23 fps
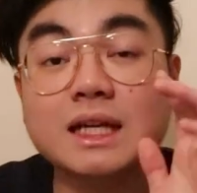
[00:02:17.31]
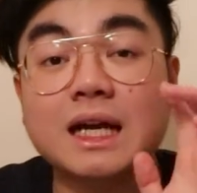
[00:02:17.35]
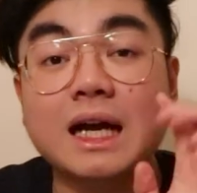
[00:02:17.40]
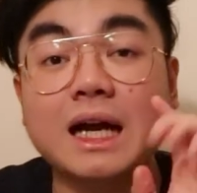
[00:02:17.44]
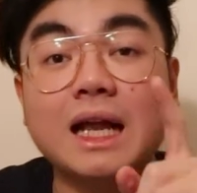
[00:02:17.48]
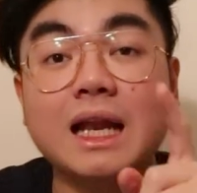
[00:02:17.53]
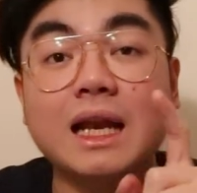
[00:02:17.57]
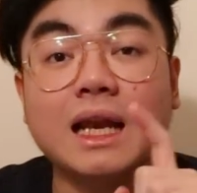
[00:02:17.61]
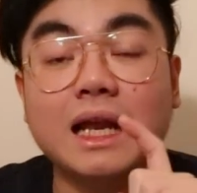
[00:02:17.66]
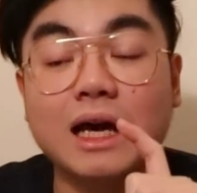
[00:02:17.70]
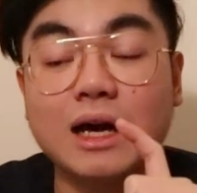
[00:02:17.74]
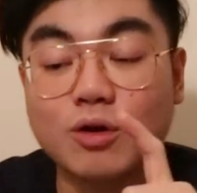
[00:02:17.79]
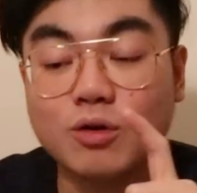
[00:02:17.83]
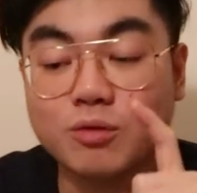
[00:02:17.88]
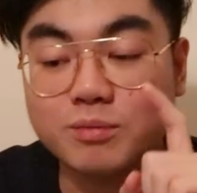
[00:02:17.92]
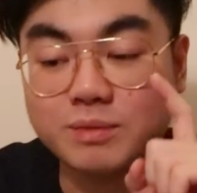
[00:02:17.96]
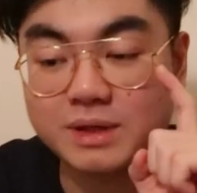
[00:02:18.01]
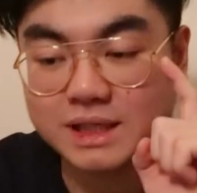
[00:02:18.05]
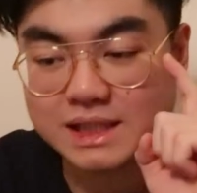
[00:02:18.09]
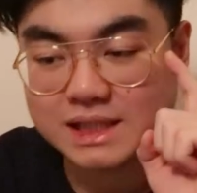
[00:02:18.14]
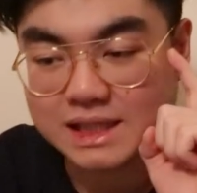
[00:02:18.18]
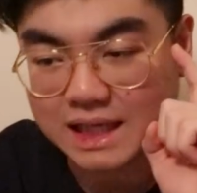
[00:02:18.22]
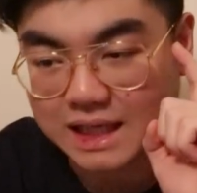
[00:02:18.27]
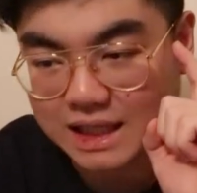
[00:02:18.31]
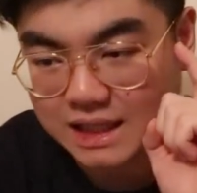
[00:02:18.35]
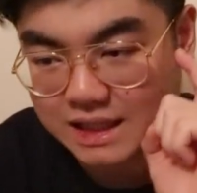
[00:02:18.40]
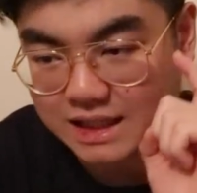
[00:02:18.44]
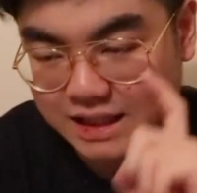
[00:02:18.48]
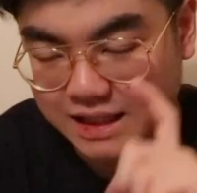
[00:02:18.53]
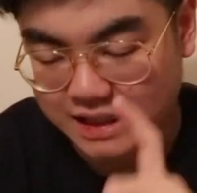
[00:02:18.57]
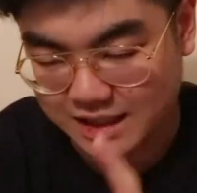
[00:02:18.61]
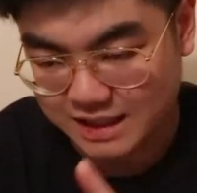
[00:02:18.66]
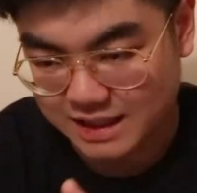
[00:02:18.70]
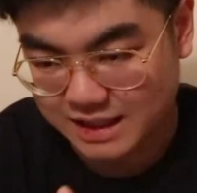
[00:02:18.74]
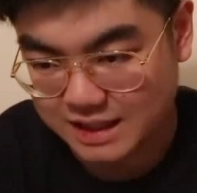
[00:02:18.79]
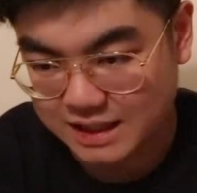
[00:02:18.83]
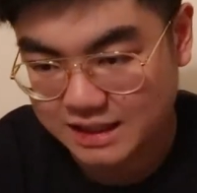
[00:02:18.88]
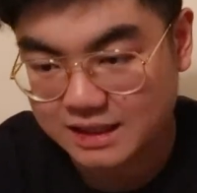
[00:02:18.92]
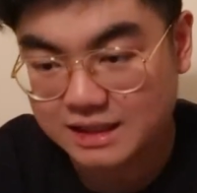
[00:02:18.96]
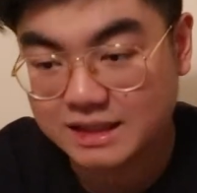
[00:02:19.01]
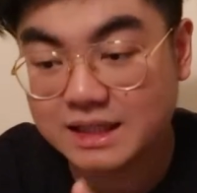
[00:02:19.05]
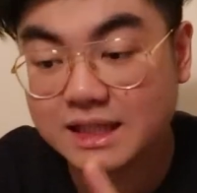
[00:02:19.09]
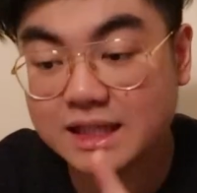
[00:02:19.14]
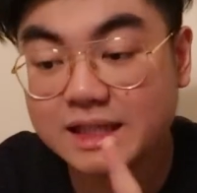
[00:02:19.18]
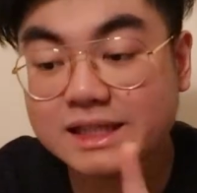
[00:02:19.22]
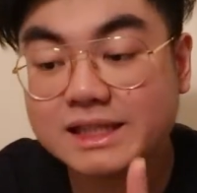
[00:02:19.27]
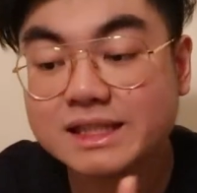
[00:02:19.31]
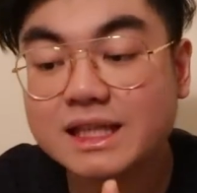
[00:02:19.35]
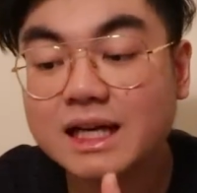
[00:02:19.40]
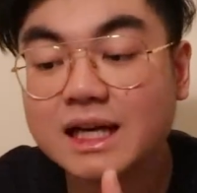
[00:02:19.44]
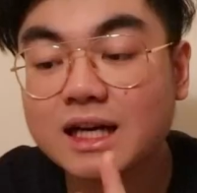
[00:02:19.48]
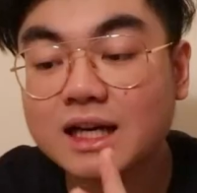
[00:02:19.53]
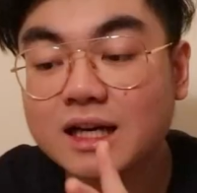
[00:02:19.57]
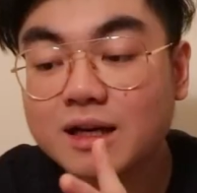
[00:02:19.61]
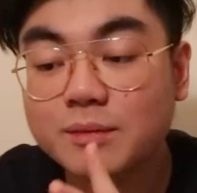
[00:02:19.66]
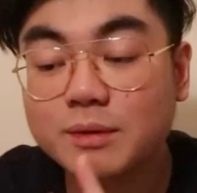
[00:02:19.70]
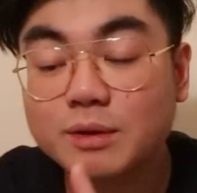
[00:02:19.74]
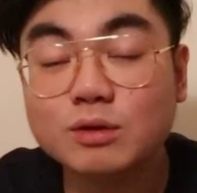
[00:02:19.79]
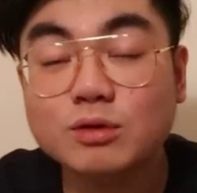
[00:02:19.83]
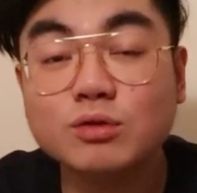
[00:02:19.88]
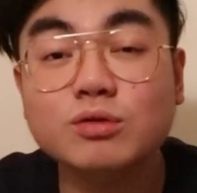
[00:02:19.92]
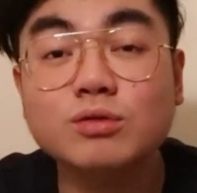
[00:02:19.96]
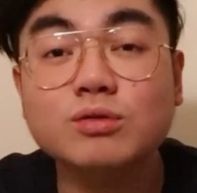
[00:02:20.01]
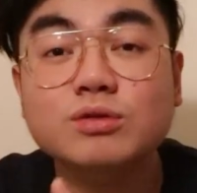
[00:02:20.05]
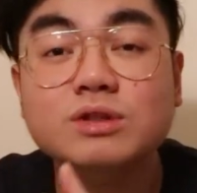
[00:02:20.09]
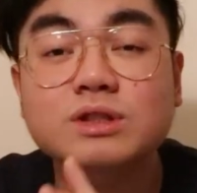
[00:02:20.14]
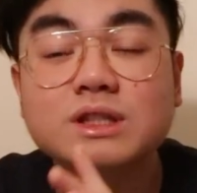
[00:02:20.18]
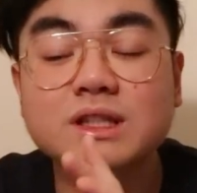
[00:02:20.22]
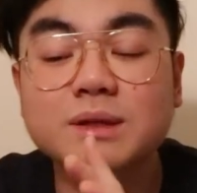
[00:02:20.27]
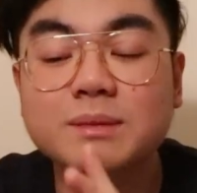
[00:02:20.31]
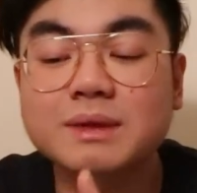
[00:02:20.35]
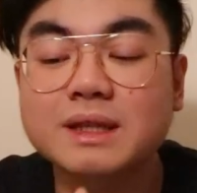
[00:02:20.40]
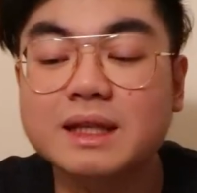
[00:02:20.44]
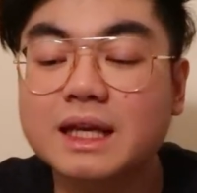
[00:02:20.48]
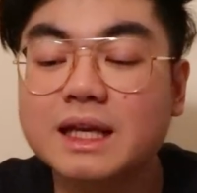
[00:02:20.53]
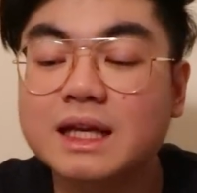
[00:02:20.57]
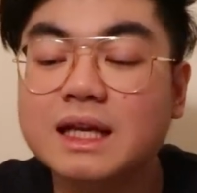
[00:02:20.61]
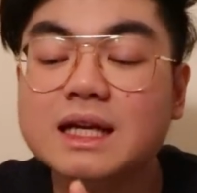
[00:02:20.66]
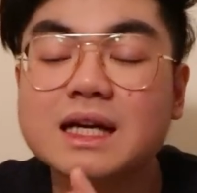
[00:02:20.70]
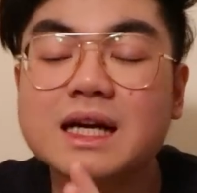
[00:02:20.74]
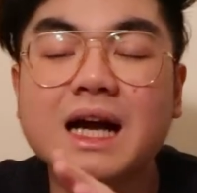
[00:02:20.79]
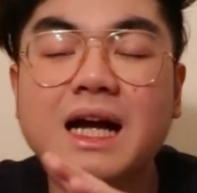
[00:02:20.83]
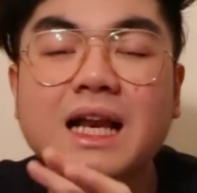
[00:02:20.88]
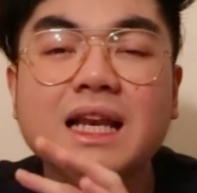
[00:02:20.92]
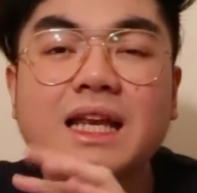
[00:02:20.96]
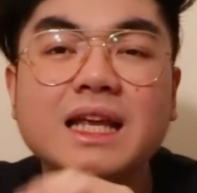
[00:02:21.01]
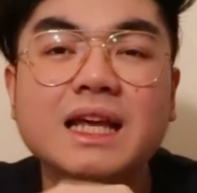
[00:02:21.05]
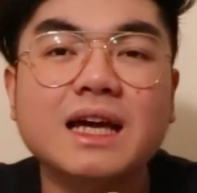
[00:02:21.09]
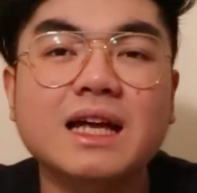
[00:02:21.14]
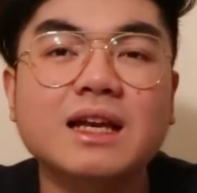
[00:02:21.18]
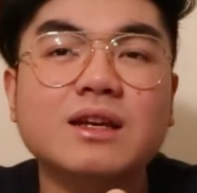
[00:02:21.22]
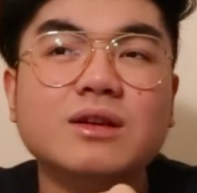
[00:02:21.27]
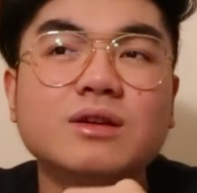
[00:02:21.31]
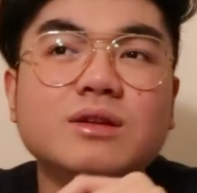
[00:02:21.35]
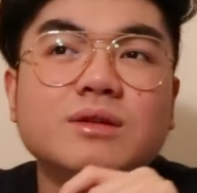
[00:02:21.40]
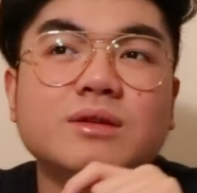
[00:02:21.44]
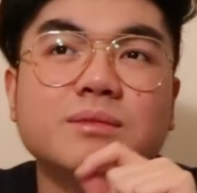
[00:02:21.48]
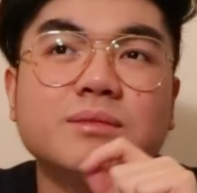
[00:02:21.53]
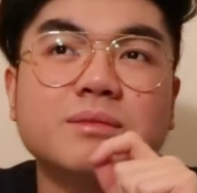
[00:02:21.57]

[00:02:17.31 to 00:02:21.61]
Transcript: kalau misalnya di Instagram itu sebenarnya kalian